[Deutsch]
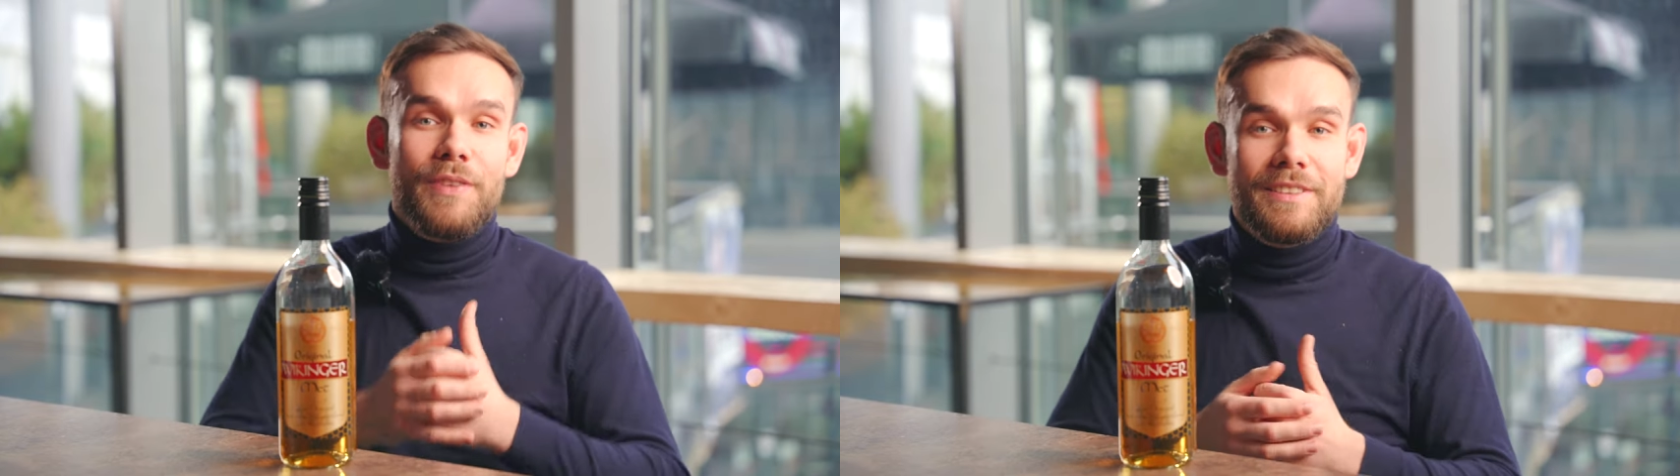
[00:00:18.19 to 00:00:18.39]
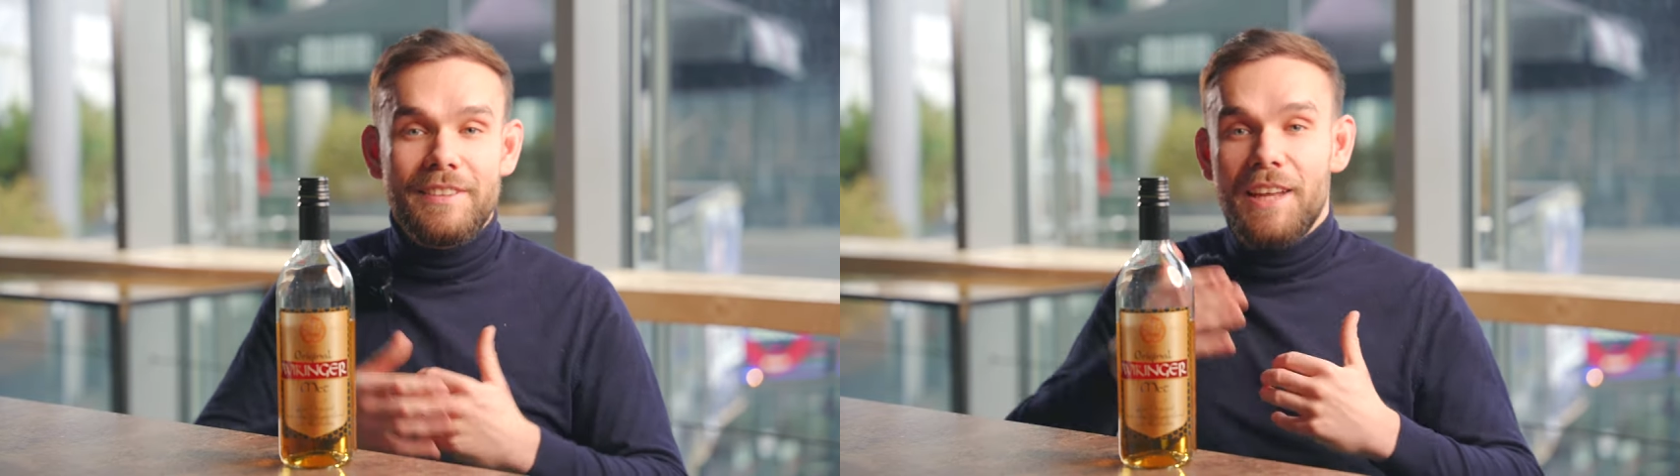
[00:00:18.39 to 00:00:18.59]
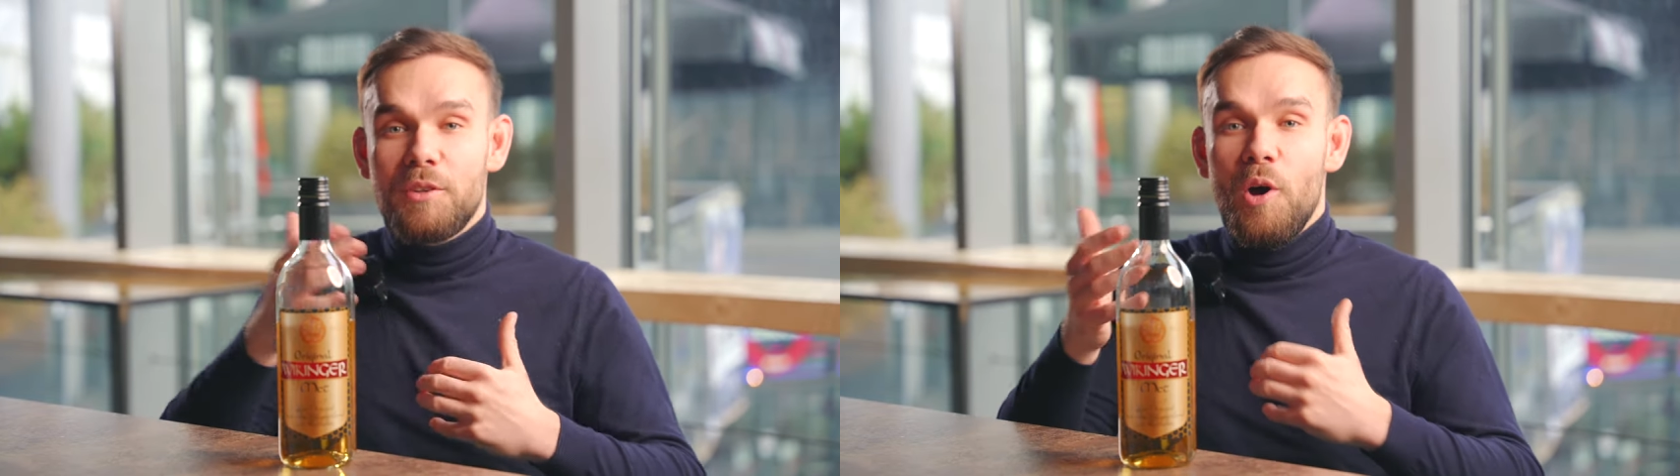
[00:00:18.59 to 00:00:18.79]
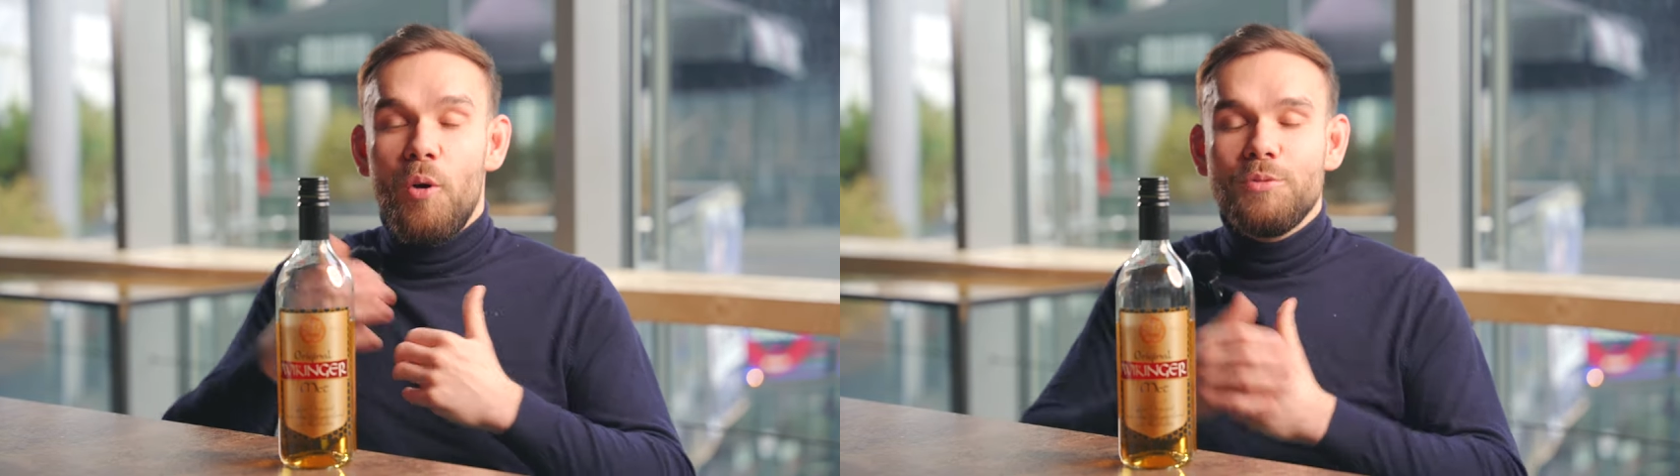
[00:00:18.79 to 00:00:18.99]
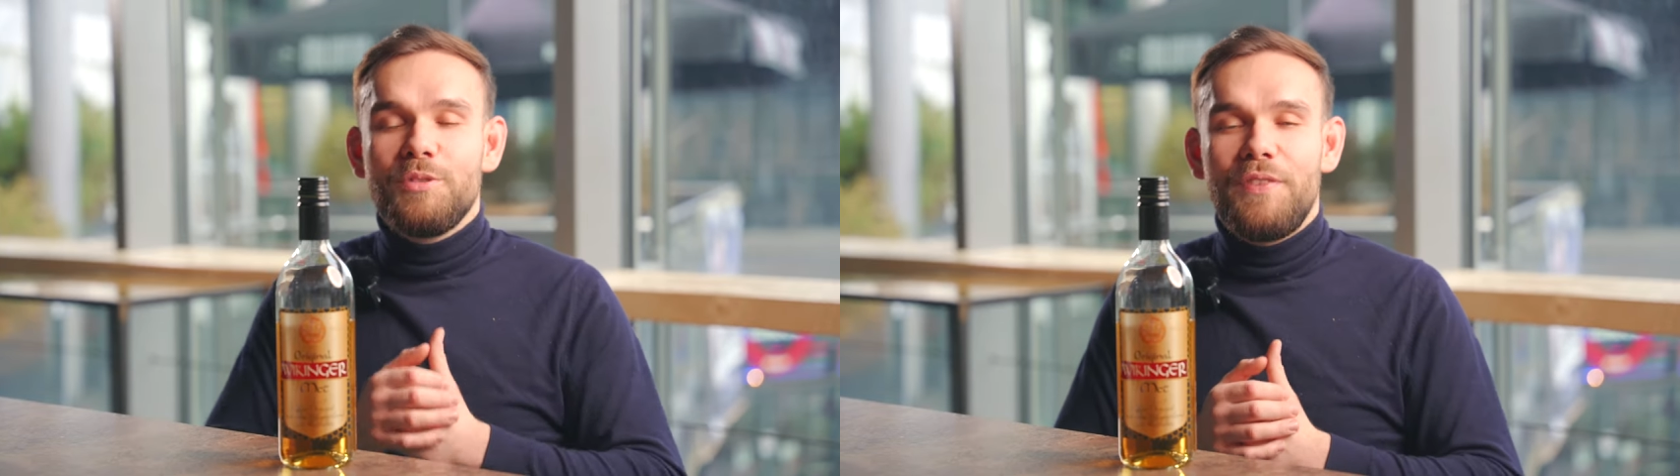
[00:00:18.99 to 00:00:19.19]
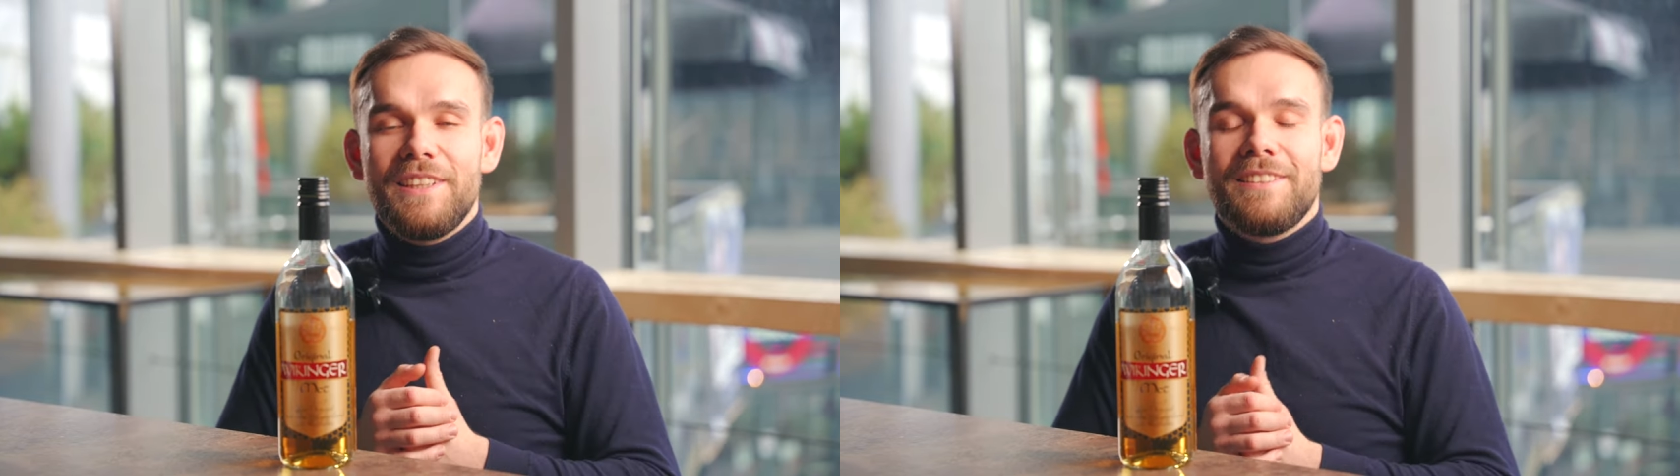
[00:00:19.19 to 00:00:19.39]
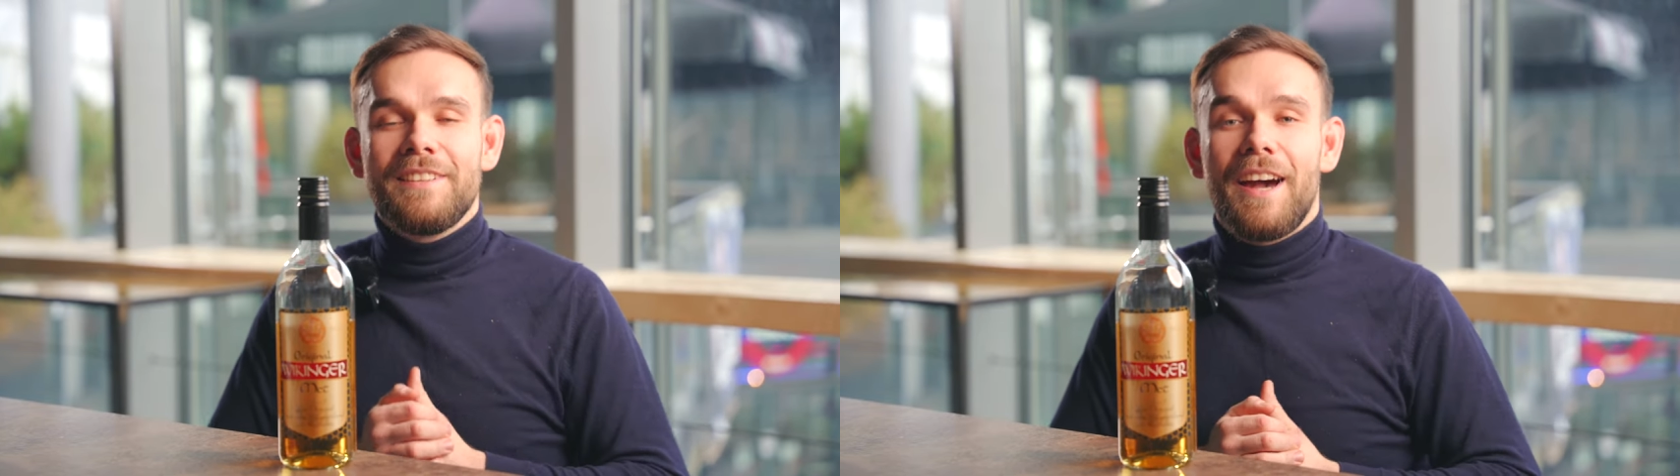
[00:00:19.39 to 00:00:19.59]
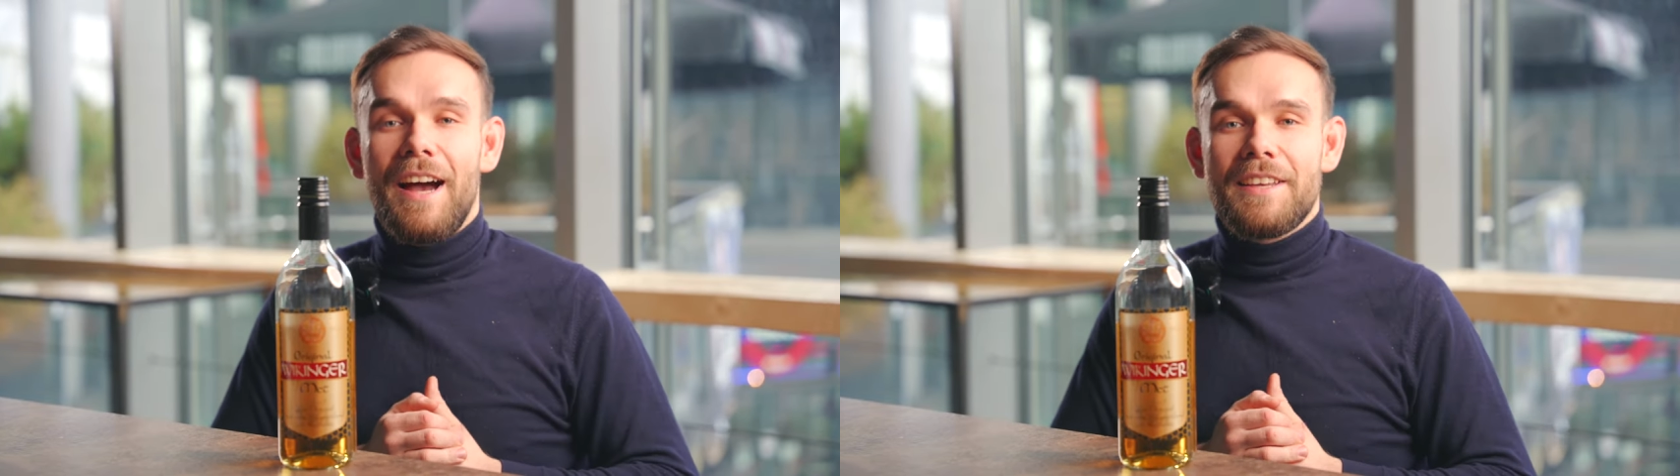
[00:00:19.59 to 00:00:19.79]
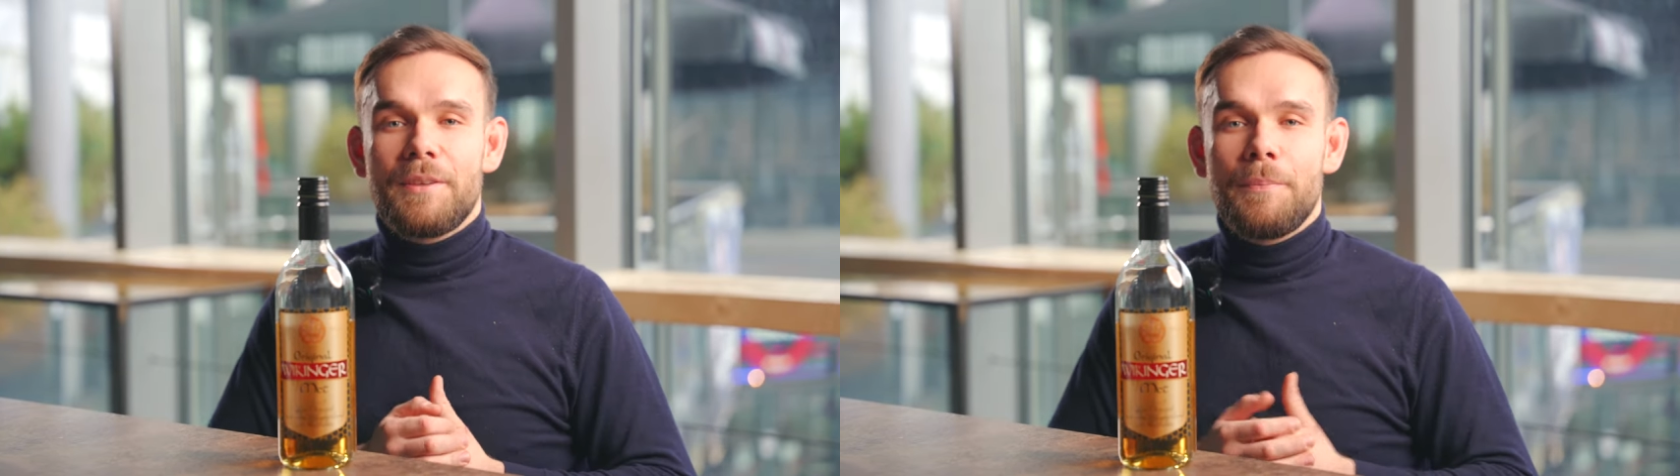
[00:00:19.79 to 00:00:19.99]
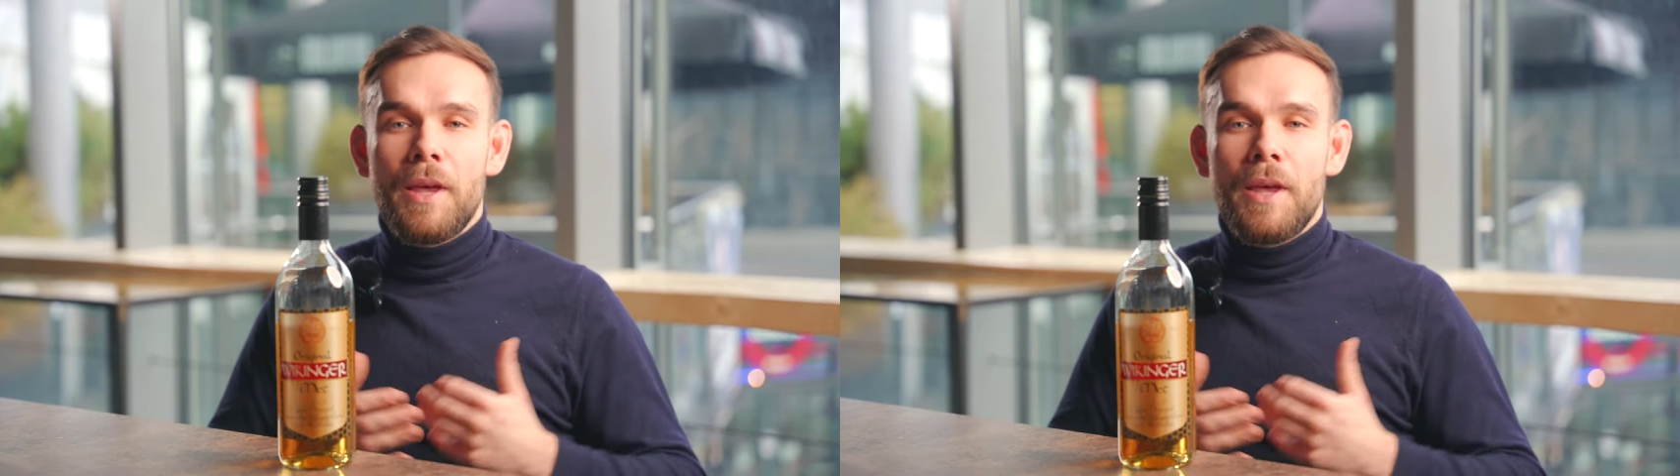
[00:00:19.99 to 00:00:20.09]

verzehrt und zu Festen gereicht.